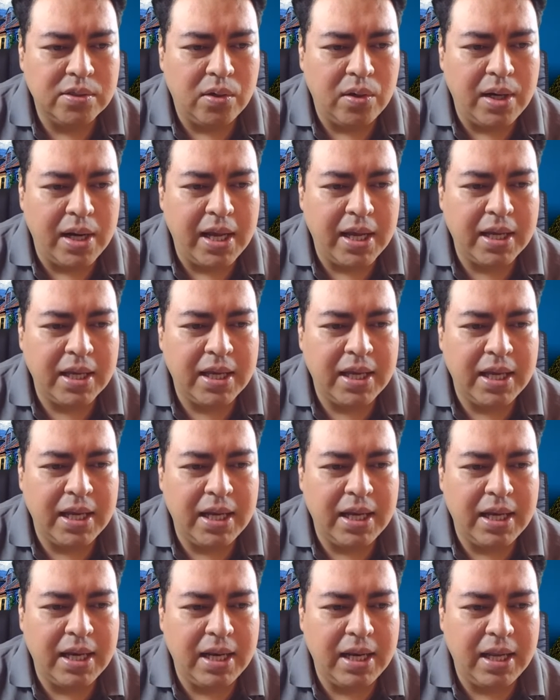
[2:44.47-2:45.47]

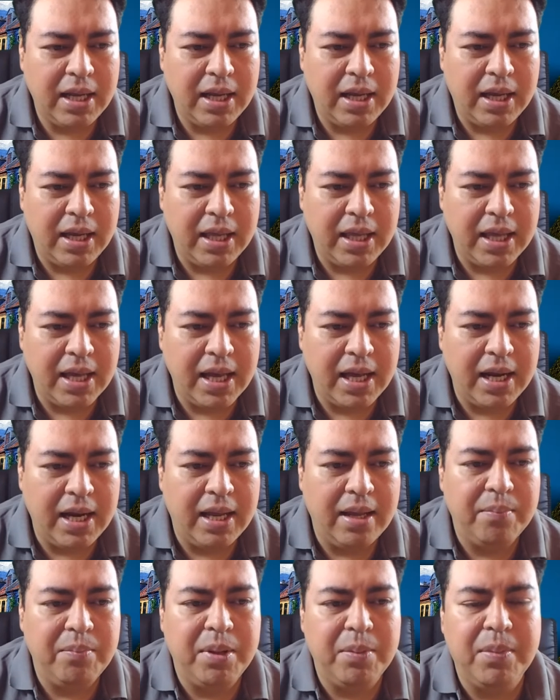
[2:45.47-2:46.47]
Solángel
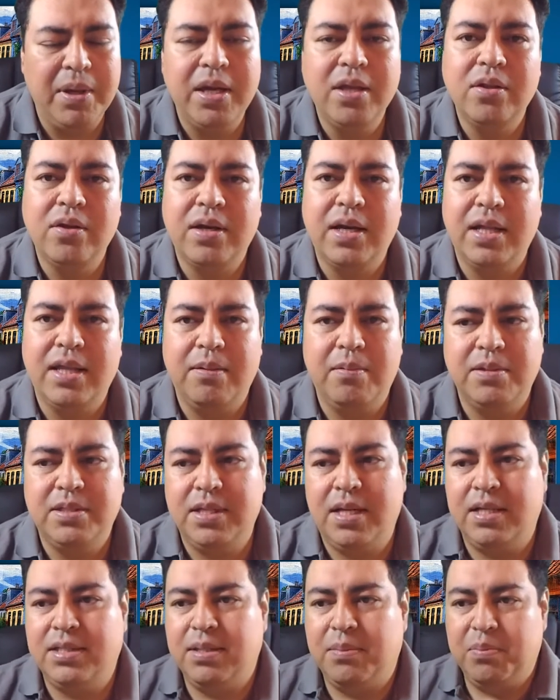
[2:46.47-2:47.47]
Ayala. Me imagino que debe
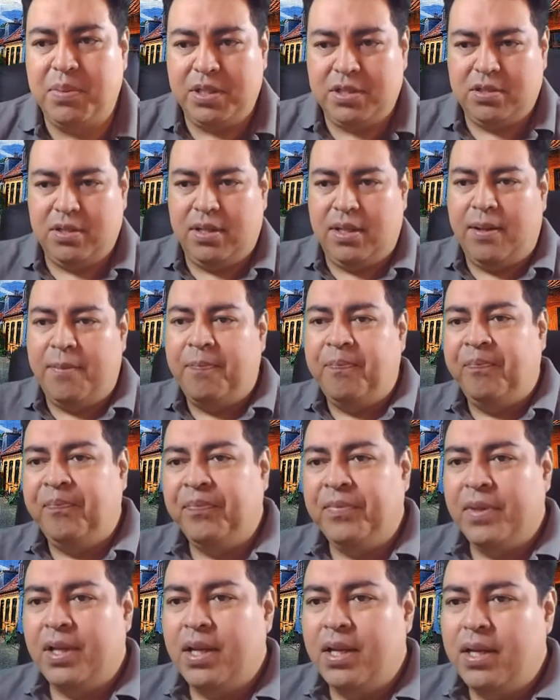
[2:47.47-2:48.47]
ser esa persona.
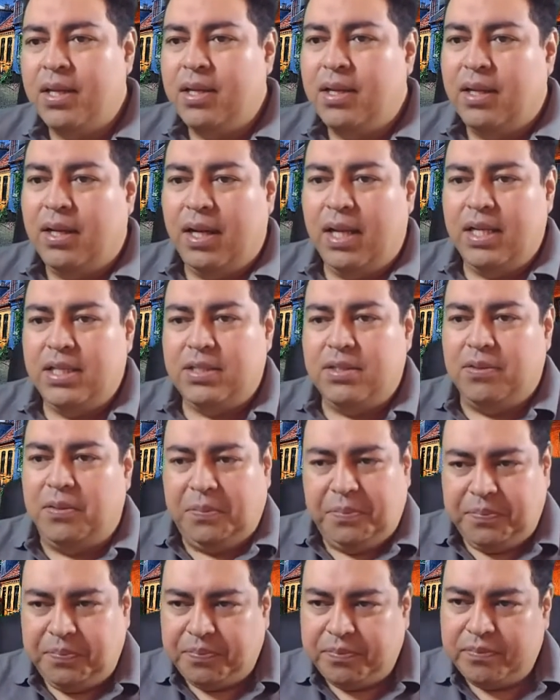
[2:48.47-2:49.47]
Listo.
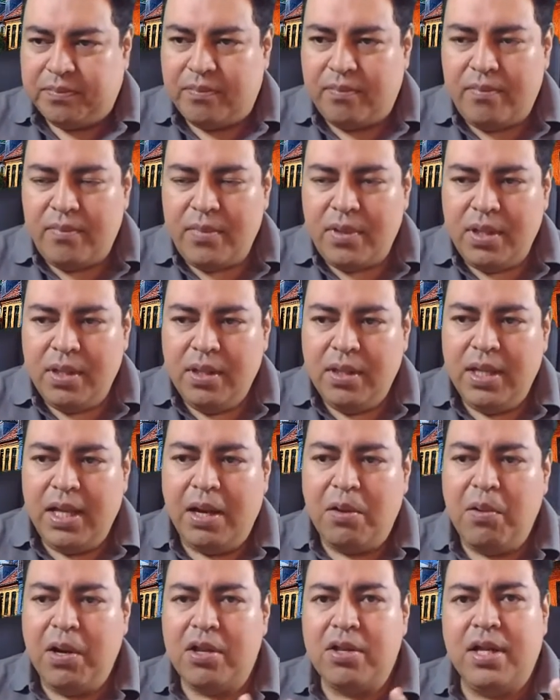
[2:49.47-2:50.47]

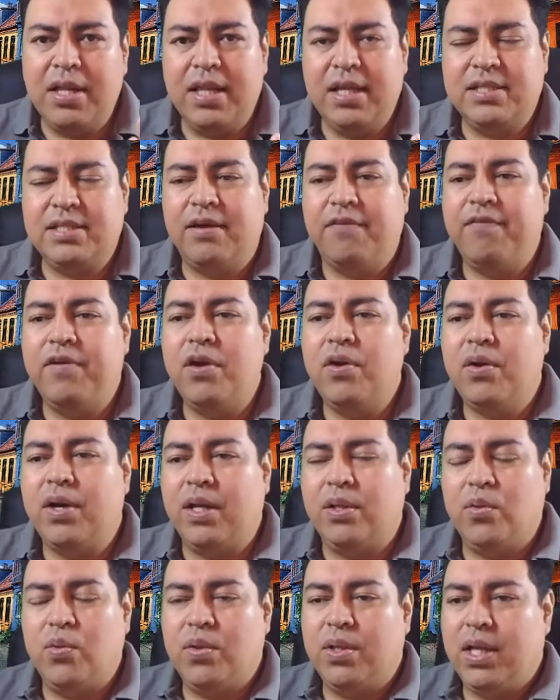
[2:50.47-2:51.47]
De acuerdo al
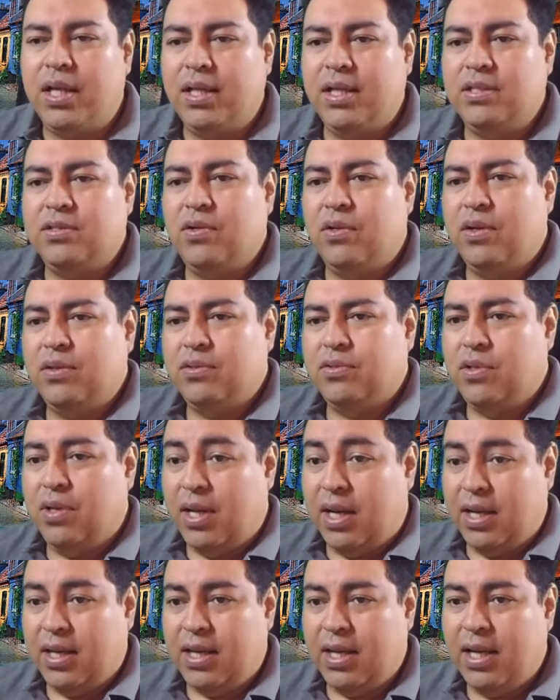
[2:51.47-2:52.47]
desafío que tú tienes, Sol,
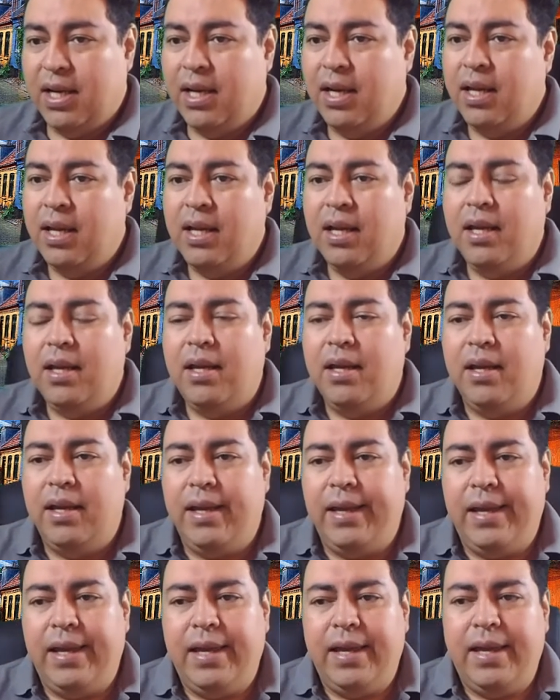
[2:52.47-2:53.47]
Solangel,
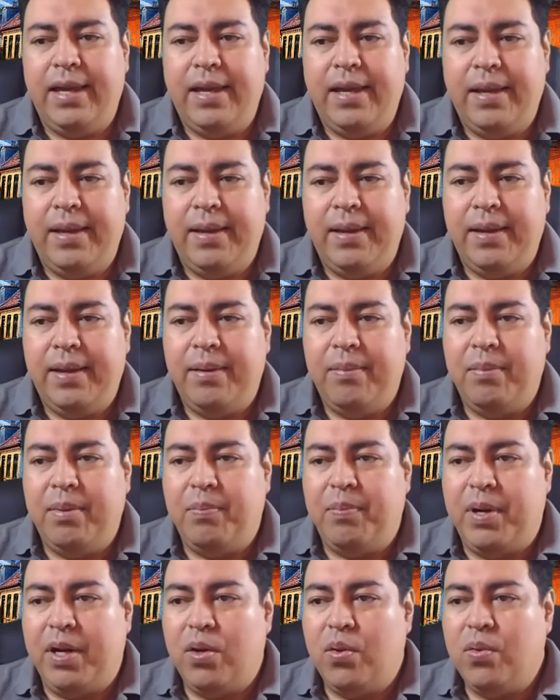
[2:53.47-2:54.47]
eh,
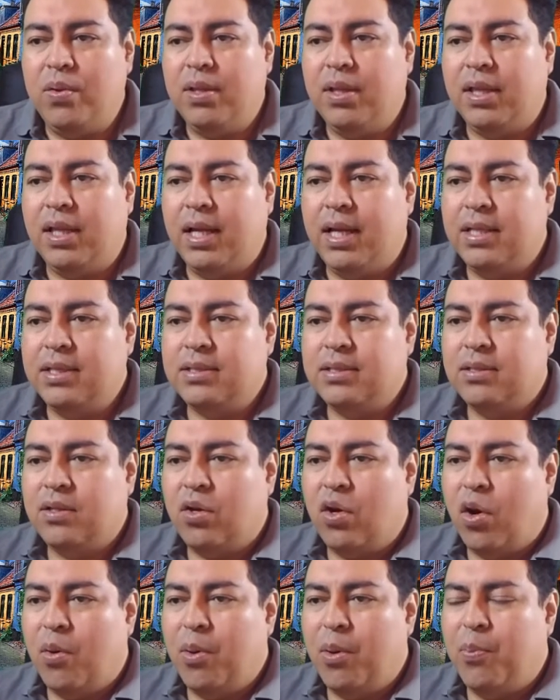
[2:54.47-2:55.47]
me
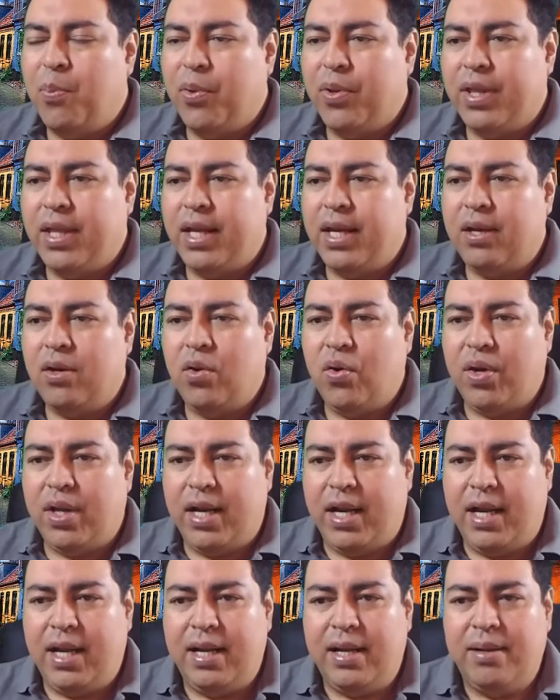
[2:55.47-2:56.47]
preguntas cómo poder
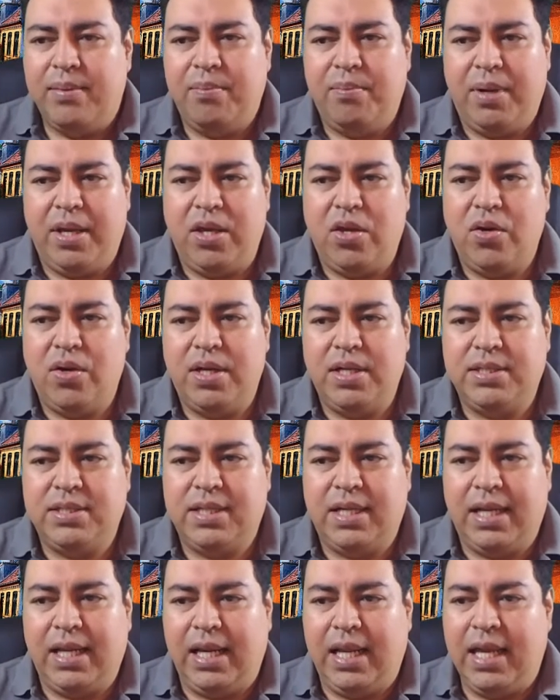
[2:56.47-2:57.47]
lograr
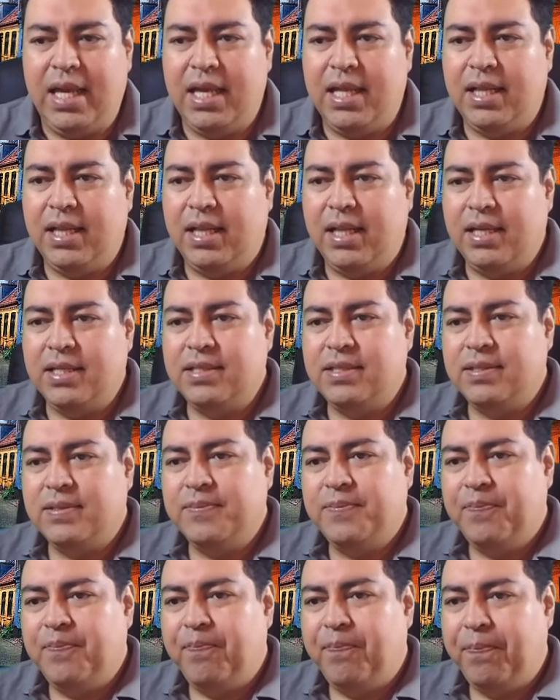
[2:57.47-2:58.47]
mayores
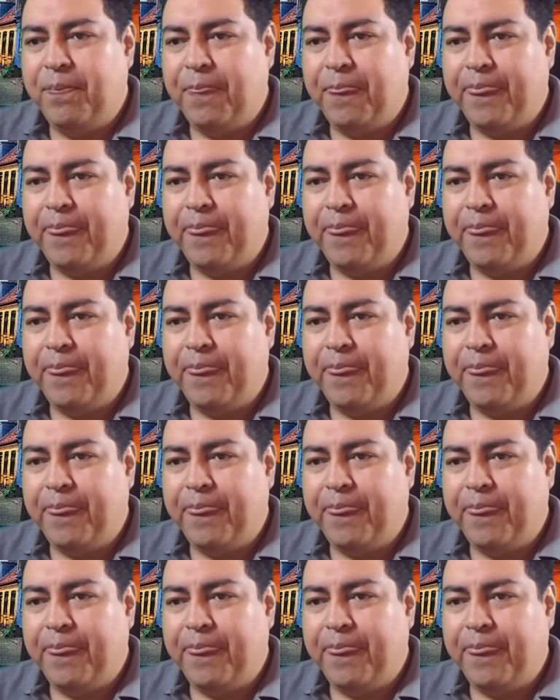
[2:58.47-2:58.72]
clientes,